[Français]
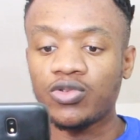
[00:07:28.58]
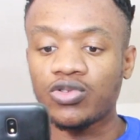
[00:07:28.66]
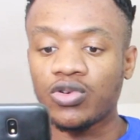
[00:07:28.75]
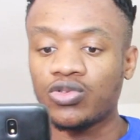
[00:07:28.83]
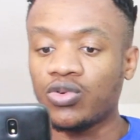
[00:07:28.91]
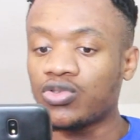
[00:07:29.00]

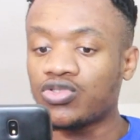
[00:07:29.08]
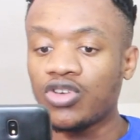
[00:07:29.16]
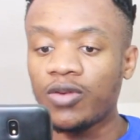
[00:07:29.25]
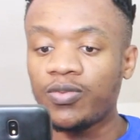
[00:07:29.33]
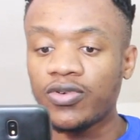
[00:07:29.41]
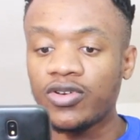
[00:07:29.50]
montre donc
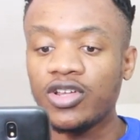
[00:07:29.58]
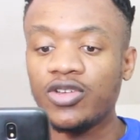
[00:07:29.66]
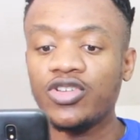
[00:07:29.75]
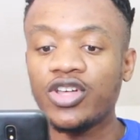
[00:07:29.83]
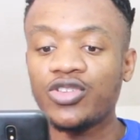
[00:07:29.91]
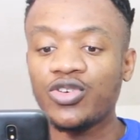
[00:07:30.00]
top. Les
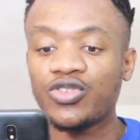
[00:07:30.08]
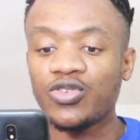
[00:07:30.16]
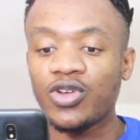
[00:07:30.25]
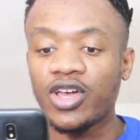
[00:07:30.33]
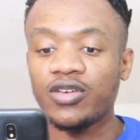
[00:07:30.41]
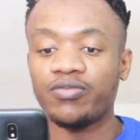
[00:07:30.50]
lunettes de
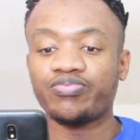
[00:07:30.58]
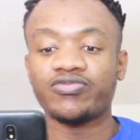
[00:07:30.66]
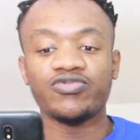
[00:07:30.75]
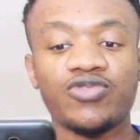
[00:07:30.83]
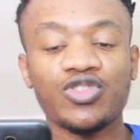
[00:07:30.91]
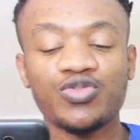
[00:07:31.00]
soleil,
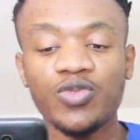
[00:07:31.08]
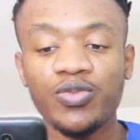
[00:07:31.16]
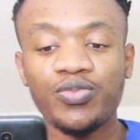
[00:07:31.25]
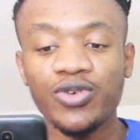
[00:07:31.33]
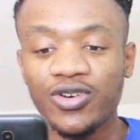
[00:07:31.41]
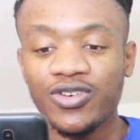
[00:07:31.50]
franchement
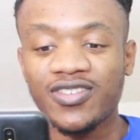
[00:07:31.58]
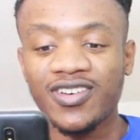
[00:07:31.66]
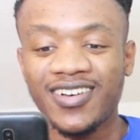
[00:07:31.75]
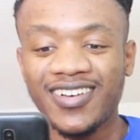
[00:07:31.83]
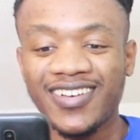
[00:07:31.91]
beau gosse hein.